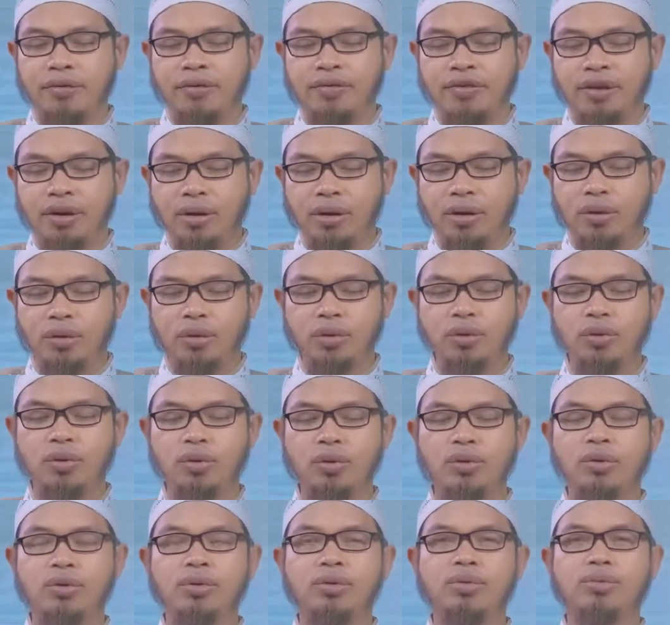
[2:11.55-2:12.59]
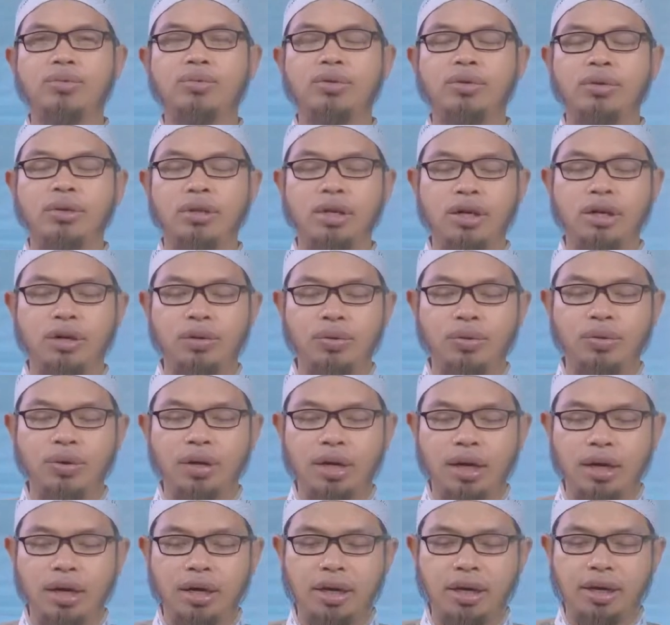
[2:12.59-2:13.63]
Falhurru muttali'un
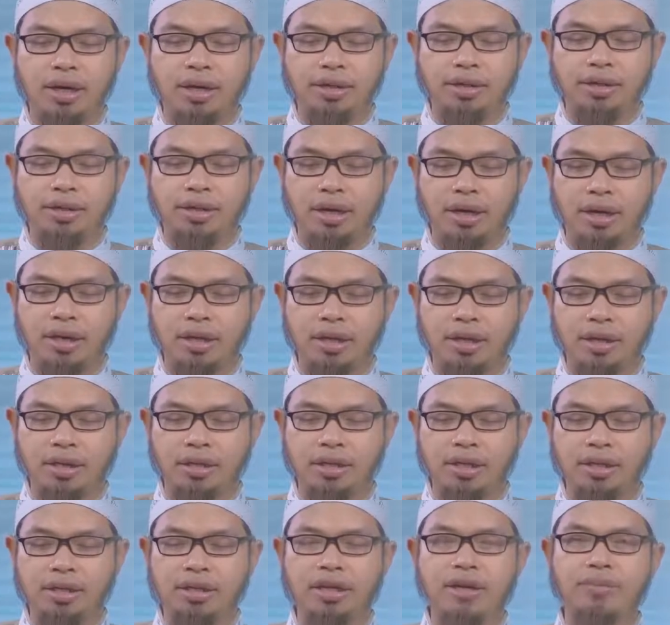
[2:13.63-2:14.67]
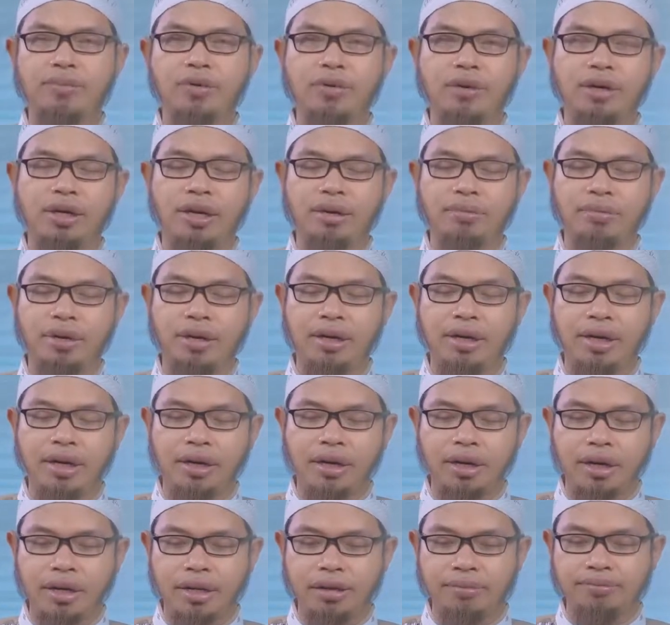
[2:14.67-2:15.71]
al asrari. Setiap orang yang
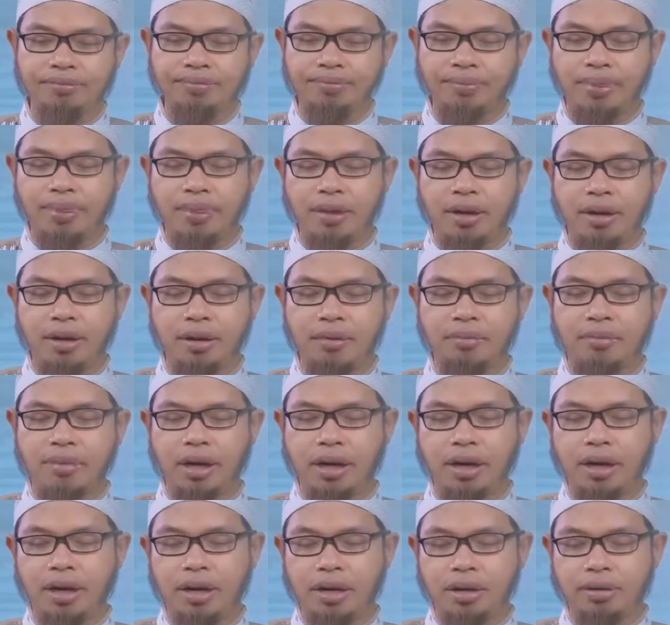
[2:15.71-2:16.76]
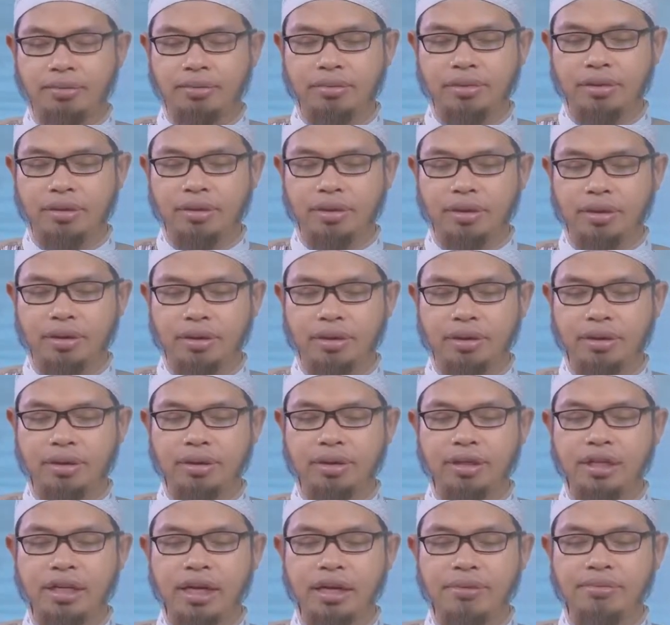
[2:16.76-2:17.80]
merdeka, maka uh,
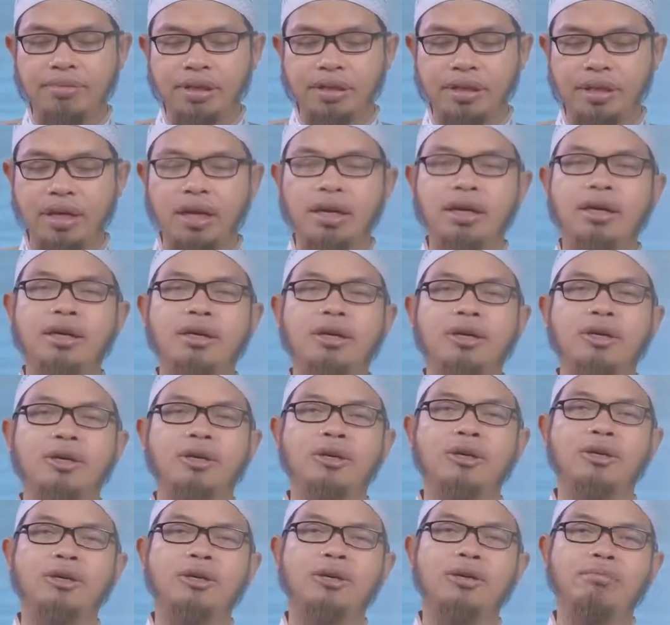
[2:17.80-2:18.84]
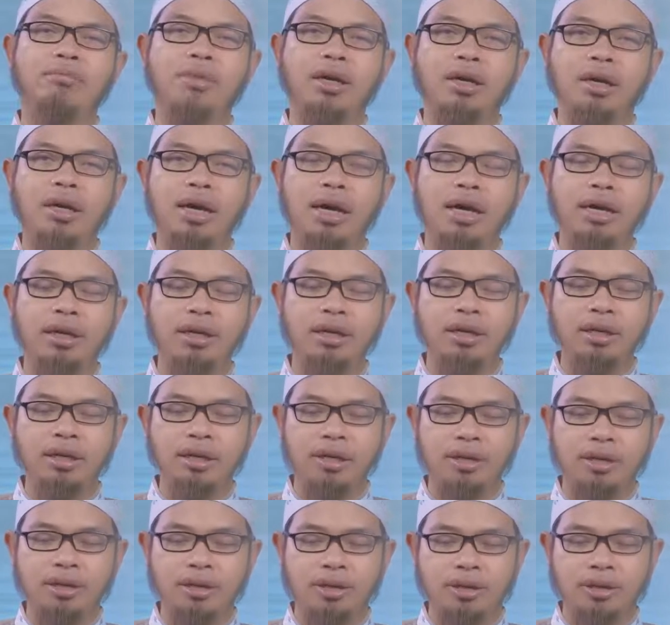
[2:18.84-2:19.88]
dia bisa
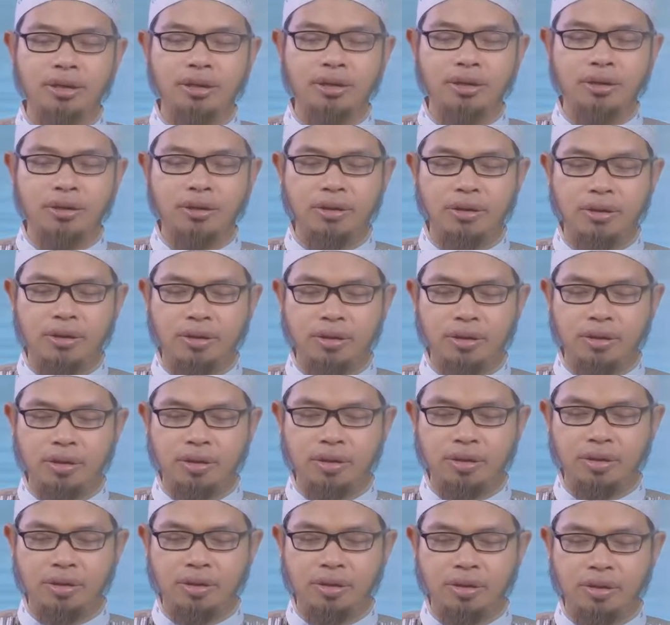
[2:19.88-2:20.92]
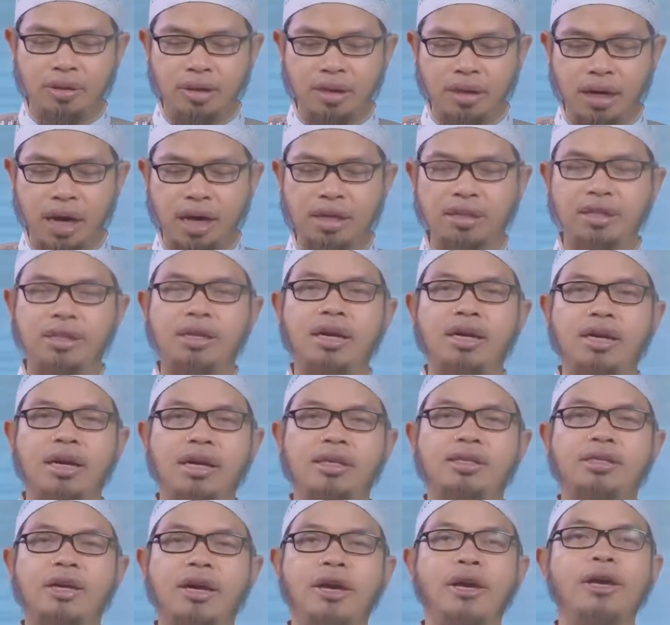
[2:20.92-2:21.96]
menggali rahasia eh,
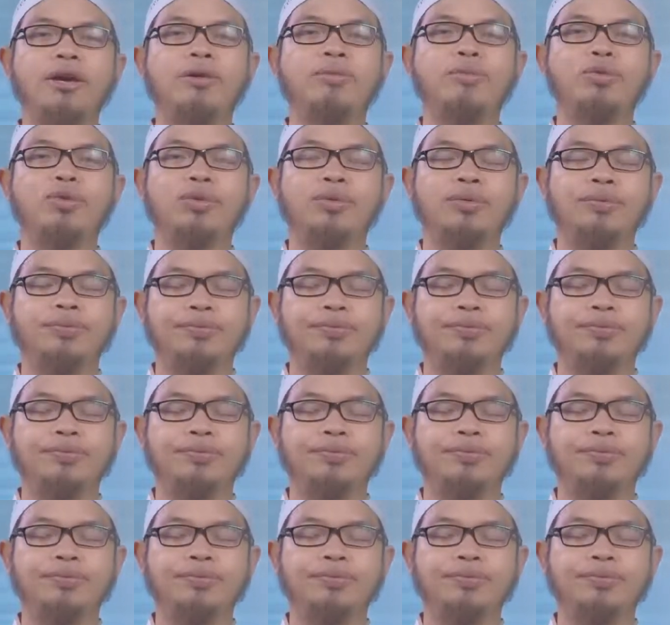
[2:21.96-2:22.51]
rahasia-rahasia ilmu.